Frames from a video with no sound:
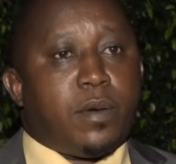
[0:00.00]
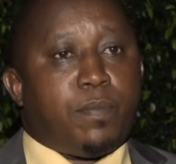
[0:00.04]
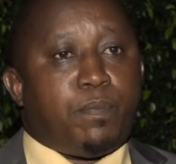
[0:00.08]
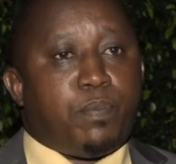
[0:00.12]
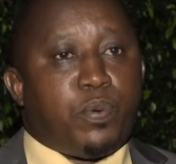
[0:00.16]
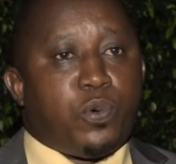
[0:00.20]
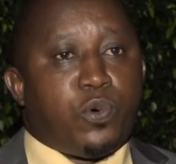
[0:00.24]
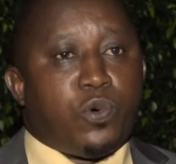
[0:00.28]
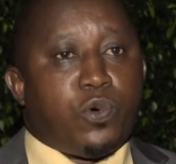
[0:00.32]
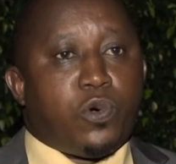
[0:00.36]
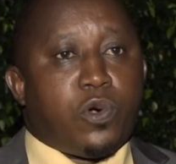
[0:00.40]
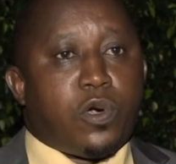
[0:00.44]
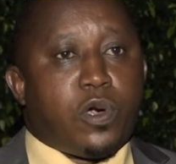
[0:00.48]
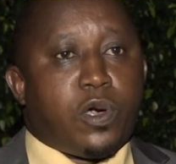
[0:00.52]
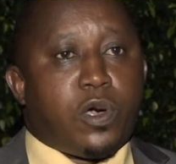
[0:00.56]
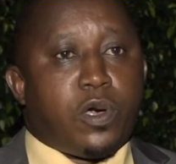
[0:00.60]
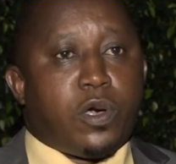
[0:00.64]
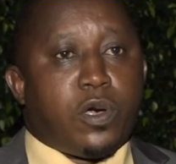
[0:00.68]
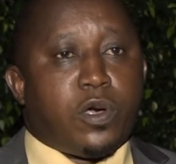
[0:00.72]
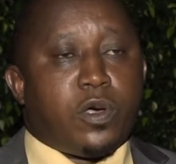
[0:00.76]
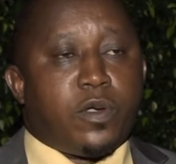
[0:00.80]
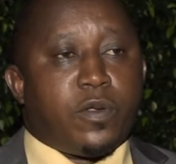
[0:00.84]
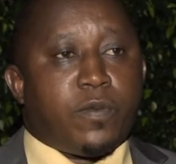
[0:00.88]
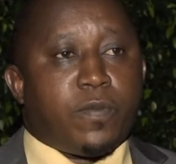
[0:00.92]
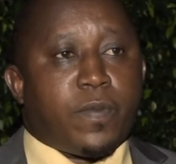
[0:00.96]

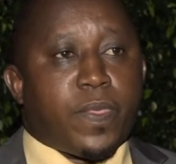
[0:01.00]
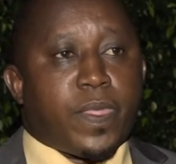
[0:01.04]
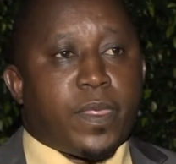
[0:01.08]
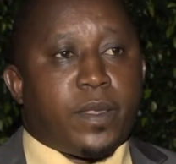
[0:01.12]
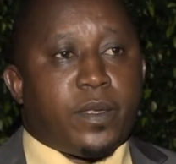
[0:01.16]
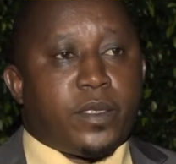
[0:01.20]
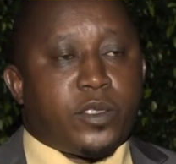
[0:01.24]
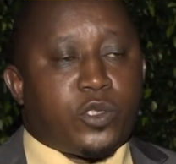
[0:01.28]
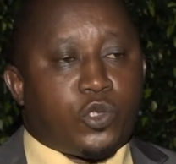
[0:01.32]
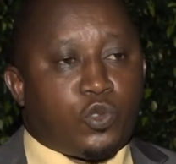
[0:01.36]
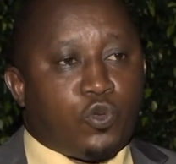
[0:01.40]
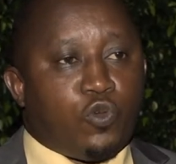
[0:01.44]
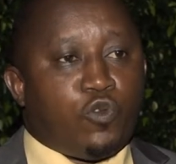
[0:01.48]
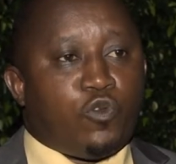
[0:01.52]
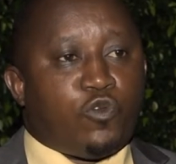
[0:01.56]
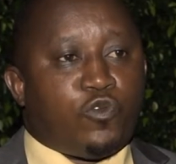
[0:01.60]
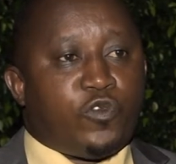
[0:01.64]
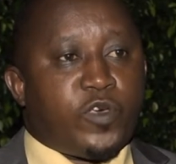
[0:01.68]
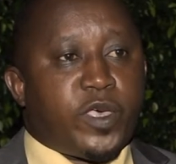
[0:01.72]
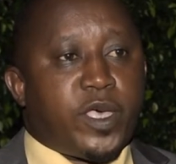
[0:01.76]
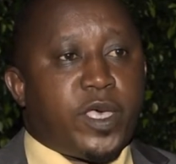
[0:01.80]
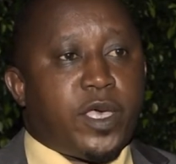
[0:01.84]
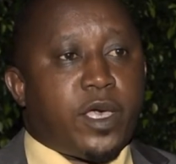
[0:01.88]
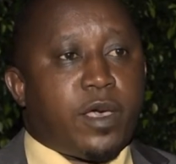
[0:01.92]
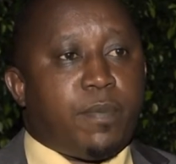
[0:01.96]
pour tout
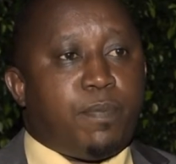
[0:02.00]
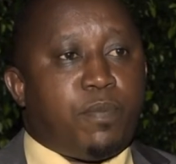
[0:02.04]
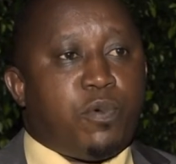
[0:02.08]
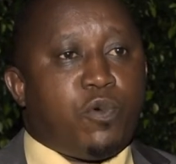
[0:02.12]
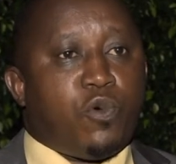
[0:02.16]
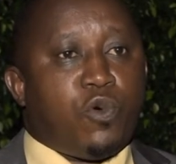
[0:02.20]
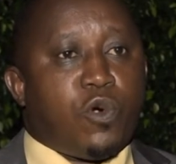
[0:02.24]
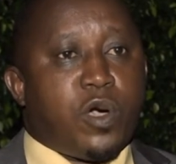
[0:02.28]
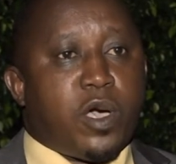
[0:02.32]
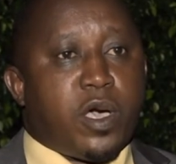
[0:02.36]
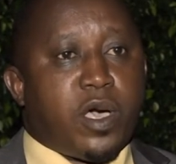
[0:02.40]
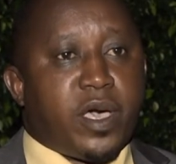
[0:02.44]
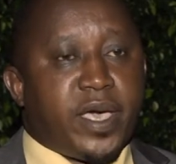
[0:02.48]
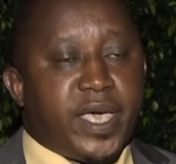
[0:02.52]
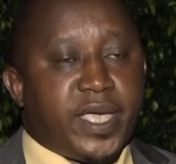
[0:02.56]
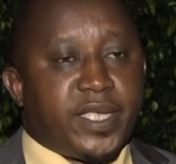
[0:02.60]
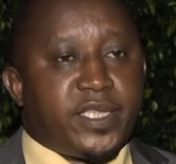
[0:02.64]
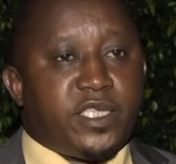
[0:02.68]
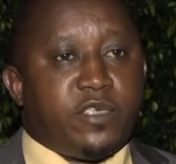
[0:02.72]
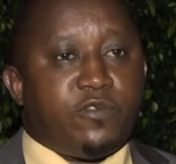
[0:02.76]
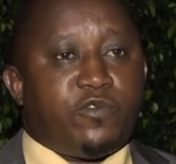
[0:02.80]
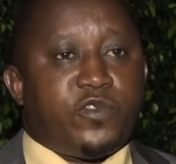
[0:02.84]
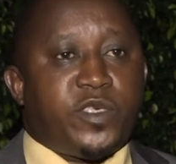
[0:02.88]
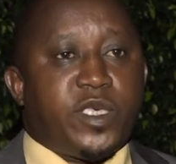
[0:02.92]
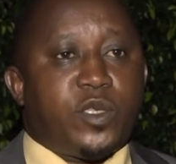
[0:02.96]
faire pour
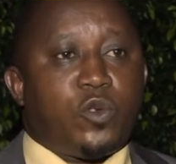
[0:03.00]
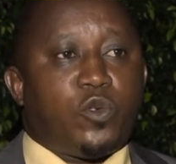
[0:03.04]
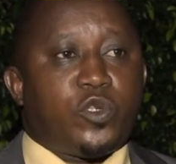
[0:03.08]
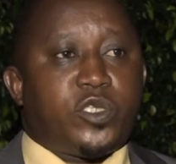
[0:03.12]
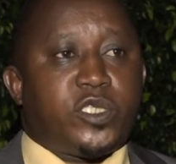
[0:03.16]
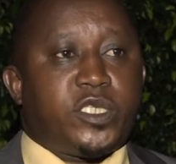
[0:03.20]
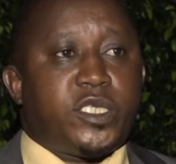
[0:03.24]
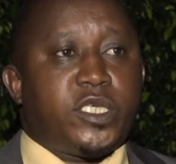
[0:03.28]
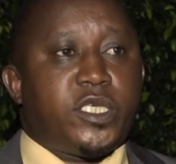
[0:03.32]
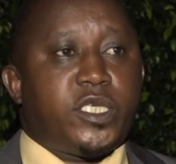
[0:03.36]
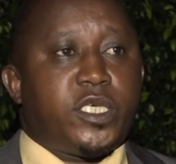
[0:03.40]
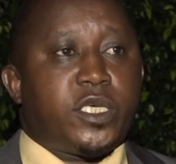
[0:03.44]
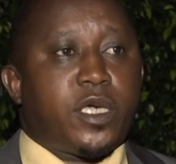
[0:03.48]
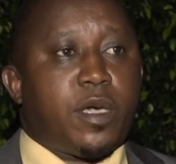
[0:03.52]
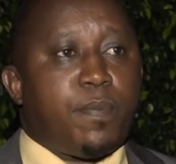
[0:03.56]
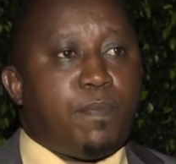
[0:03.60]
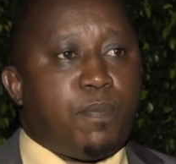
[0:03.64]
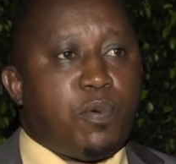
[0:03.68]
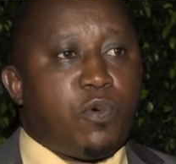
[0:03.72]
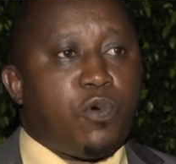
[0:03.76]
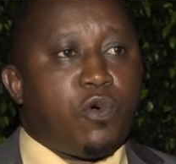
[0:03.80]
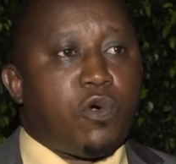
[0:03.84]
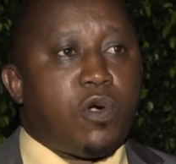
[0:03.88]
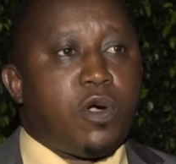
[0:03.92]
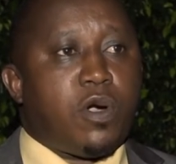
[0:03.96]
rectifier le tir,
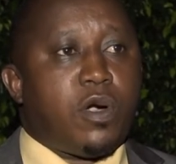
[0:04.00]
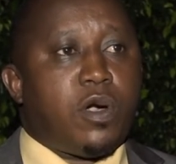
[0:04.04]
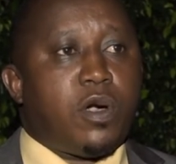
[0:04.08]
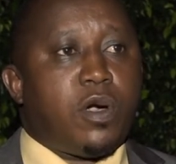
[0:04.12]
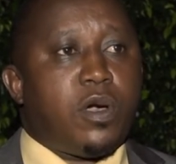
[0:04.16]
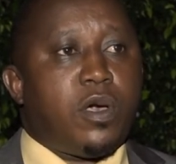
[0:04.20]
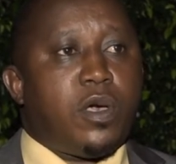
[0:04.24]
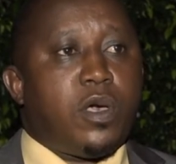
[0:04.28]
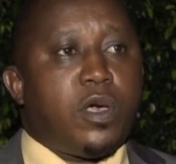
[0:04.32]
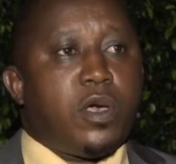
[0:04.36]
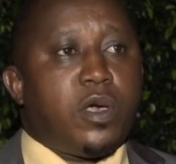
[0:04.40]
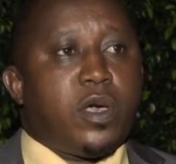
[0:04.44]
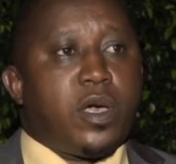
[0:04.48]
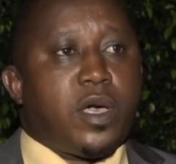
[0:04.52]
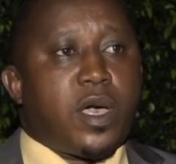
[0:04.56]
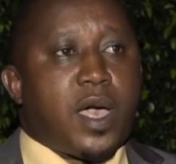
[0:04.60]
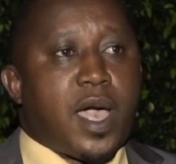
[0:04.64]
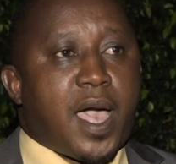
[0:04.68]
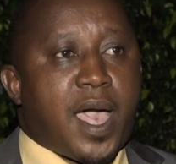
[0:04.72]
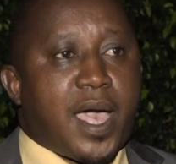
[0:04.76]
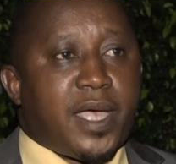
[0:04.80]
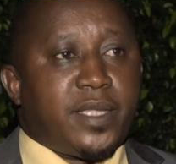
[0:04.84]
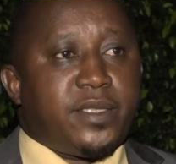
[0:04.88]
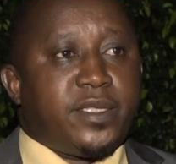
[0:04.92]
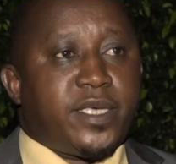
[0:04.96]
pour
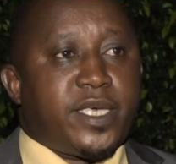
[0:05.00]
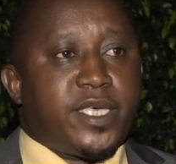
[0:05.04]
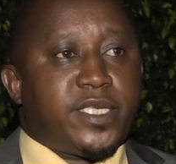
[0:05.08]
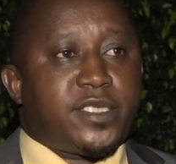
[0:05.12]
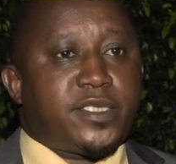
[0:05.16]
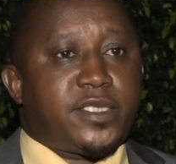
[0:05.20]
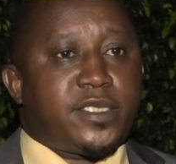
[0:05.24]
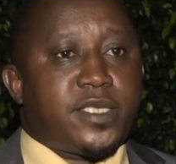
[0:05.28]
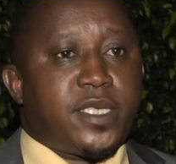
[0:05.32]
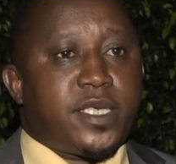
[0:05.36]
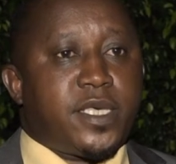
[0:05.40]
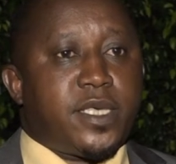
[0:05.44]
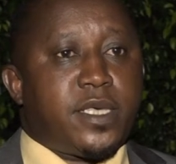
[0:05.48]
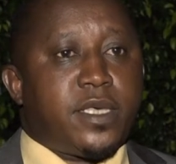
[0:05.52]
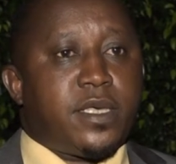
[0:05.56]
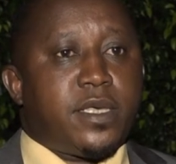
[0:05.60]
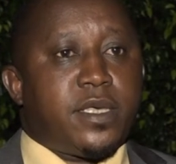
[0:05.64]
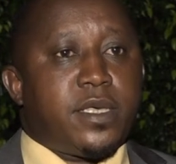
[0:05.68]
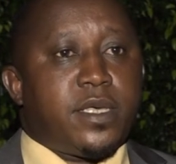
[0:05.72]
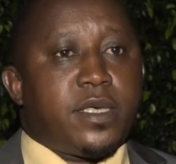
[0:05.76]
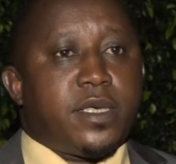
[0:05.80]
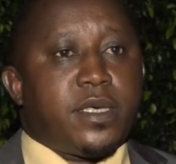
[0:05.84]
adresser,